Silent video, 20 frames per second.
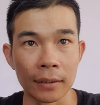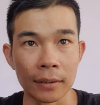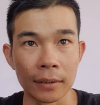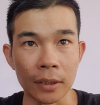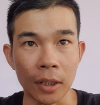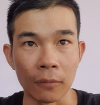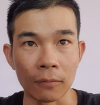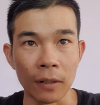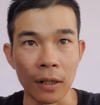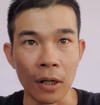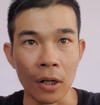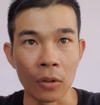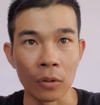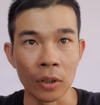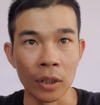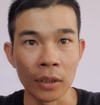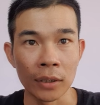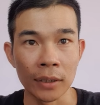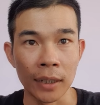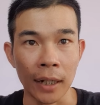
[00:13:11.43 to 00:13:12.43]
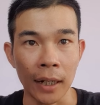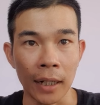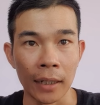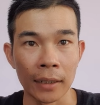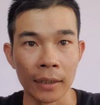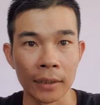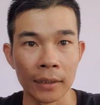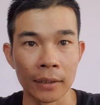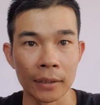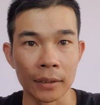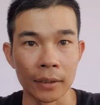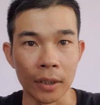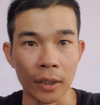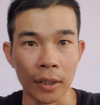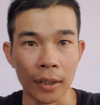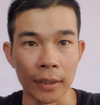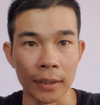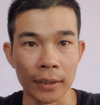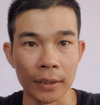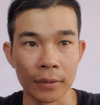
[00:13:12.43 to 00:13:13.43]
chọn vào Onet nè
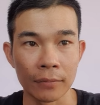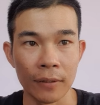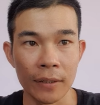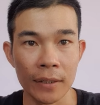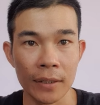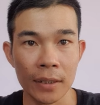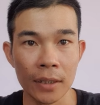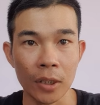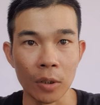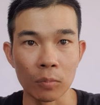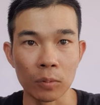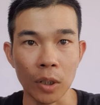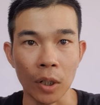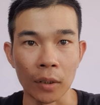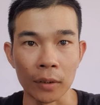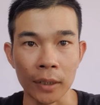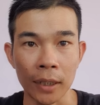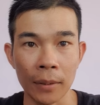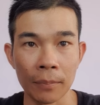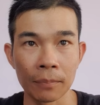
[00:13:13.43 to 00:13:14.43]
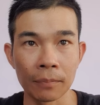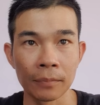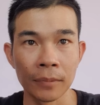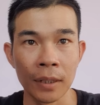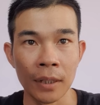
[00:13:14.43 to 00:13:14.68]
rồi phía dưới cũng chọn tiếp